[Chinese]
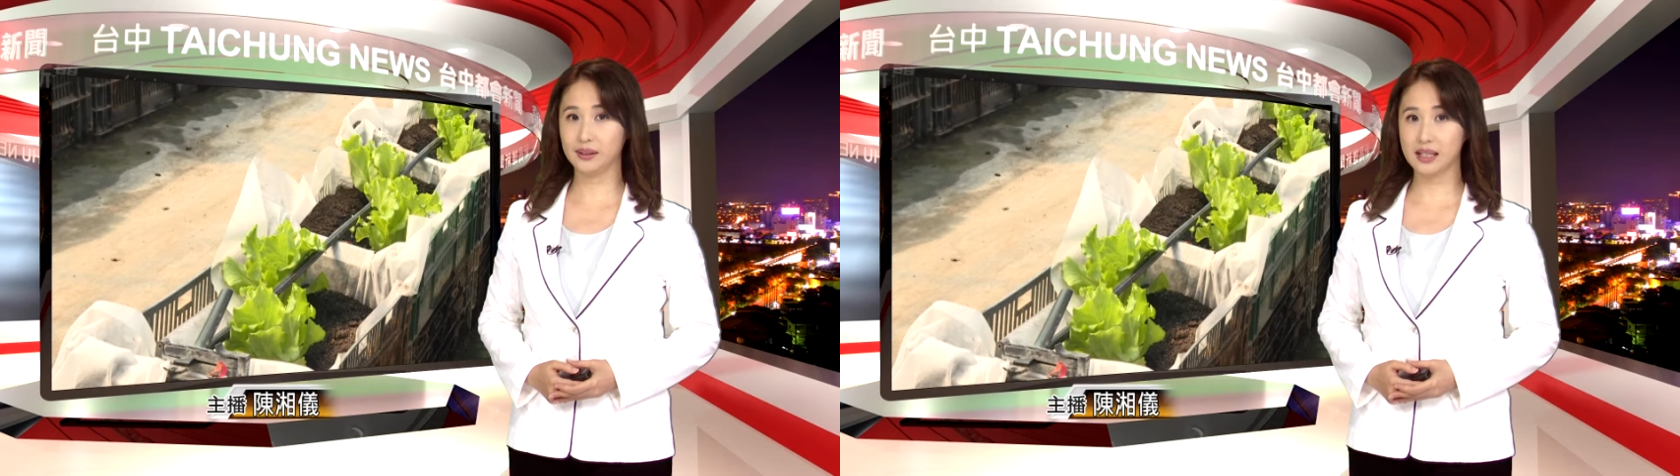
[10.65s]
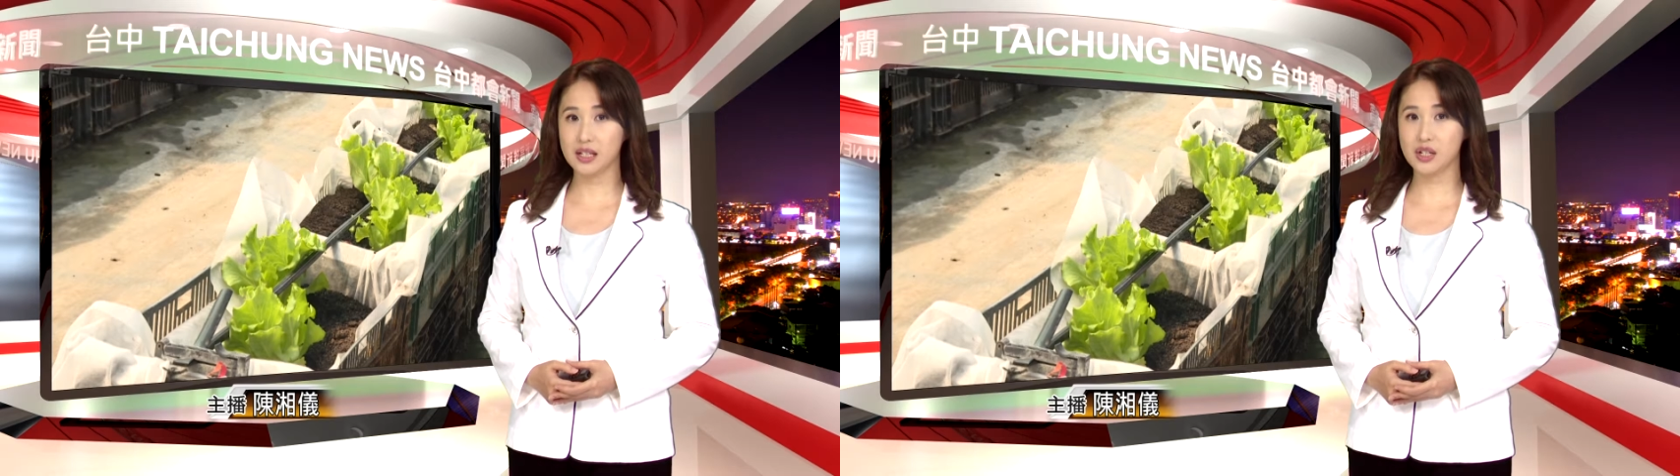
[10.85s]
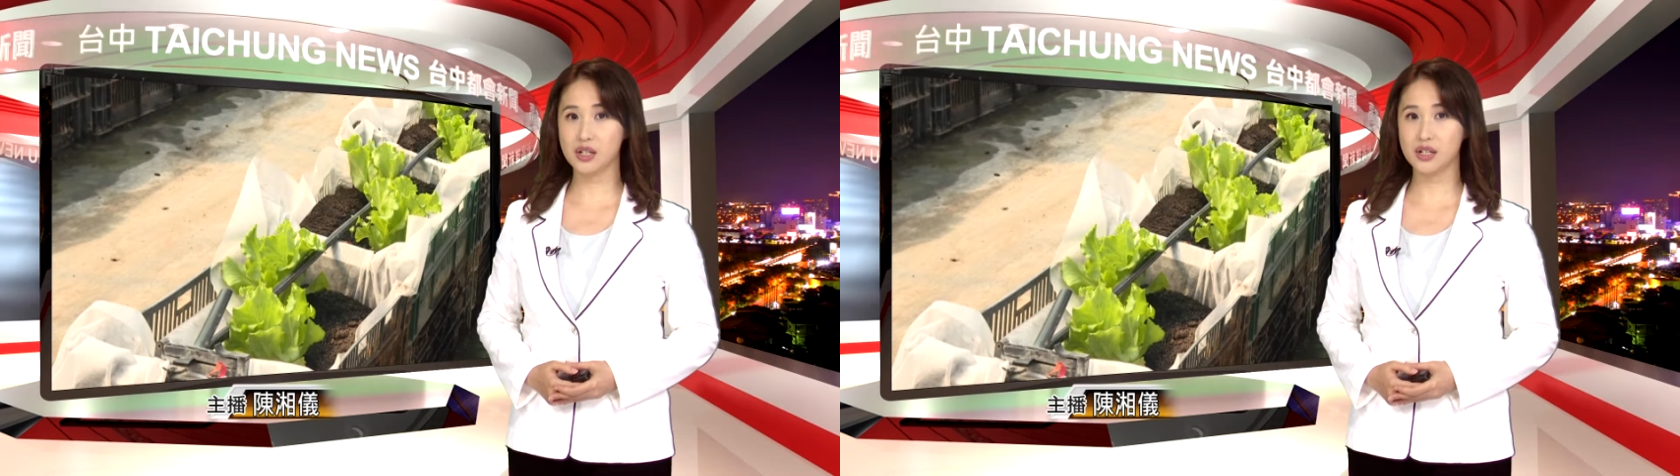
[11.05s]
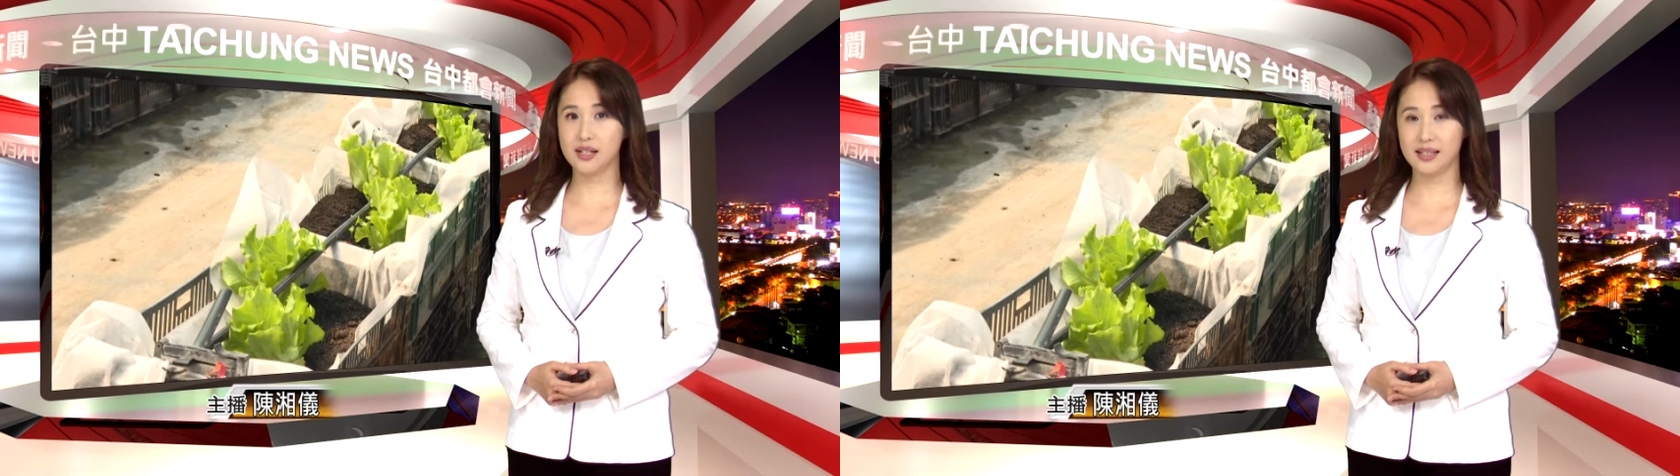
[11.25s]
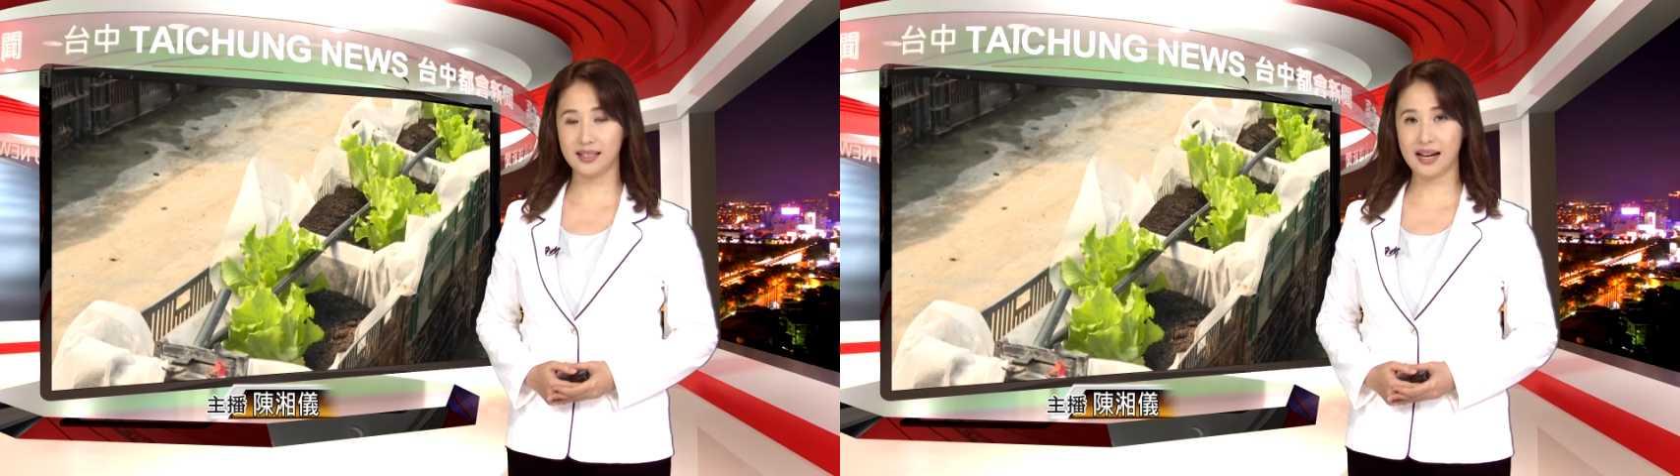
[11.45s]
天使、
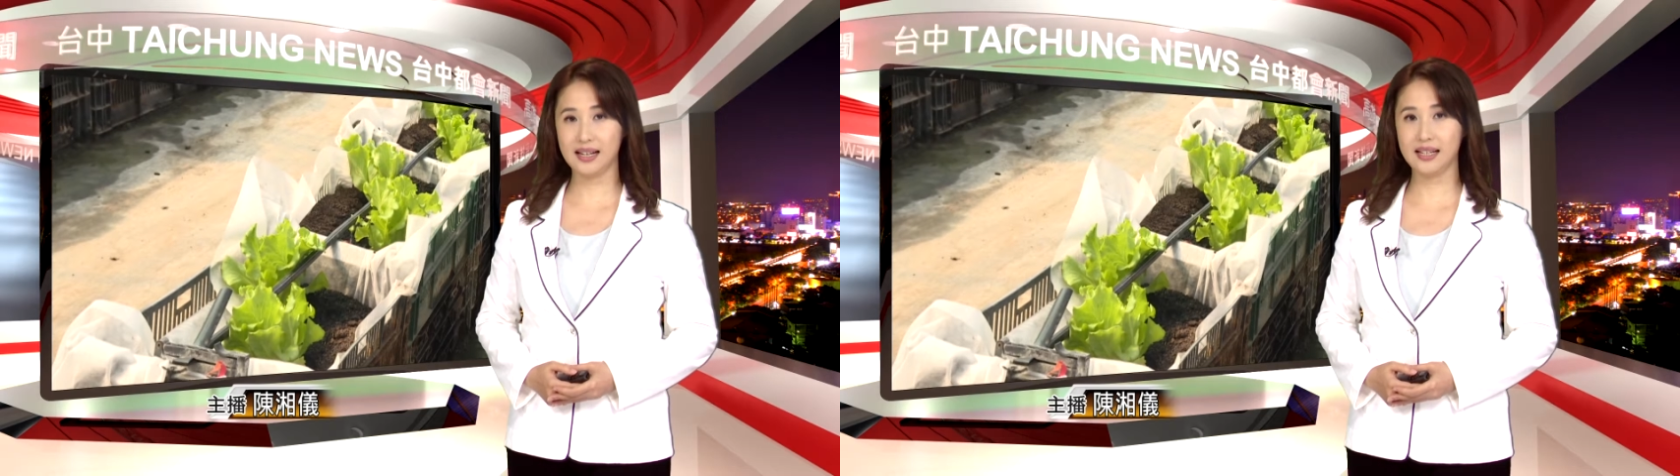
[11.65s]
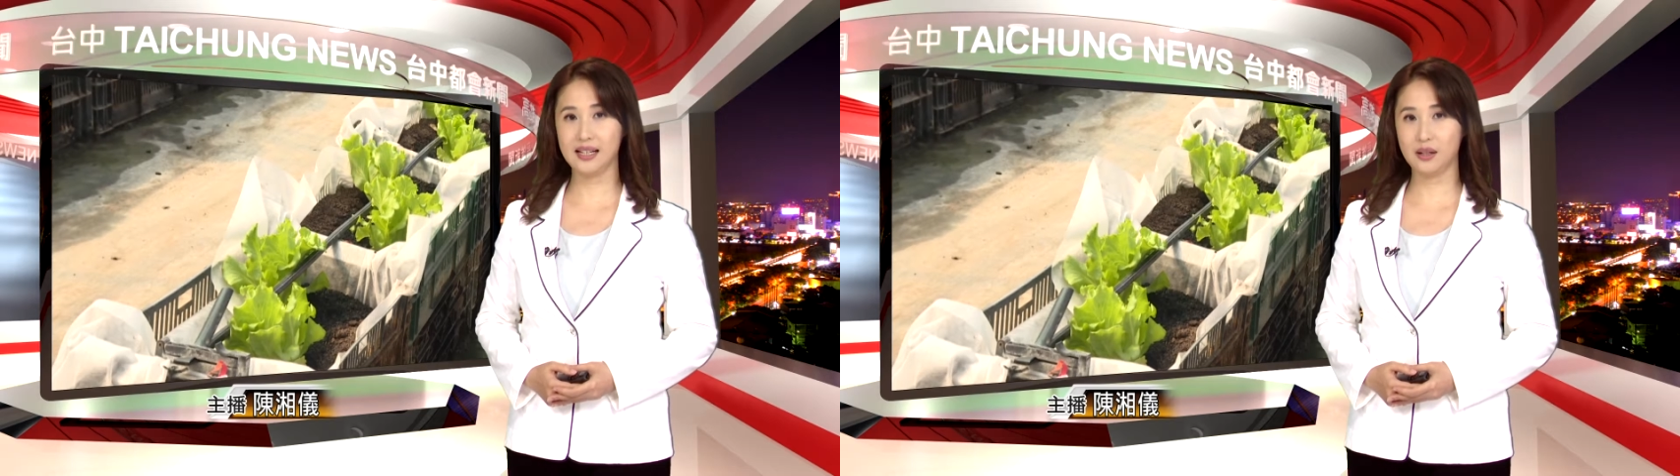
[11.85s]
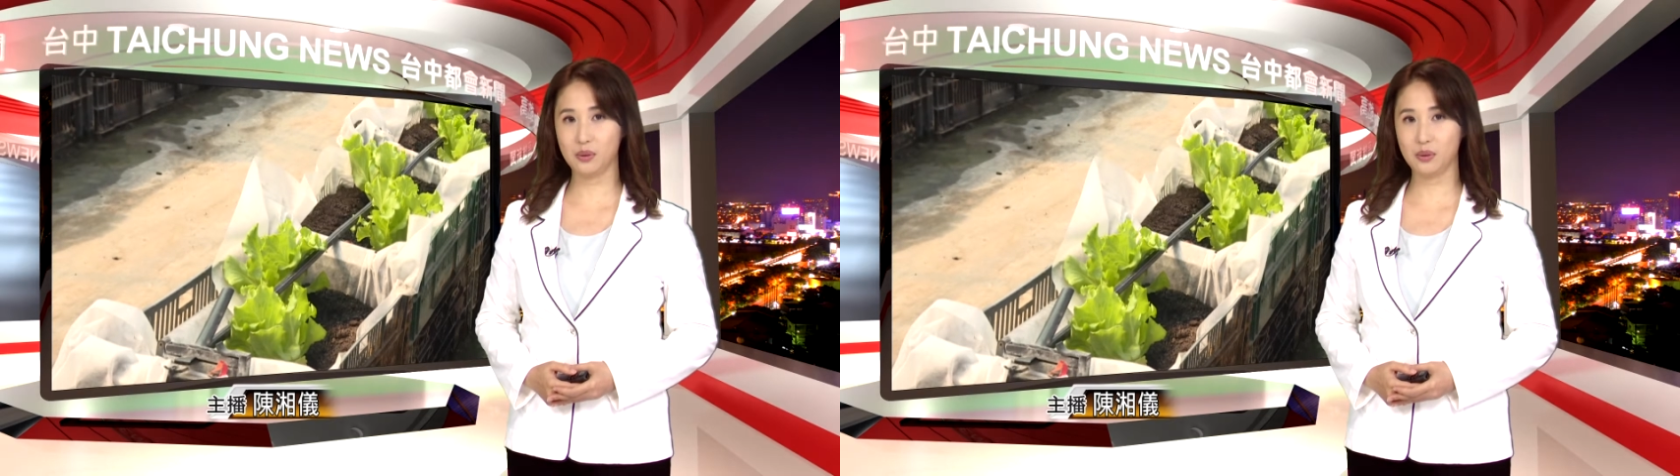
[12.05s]
意大利、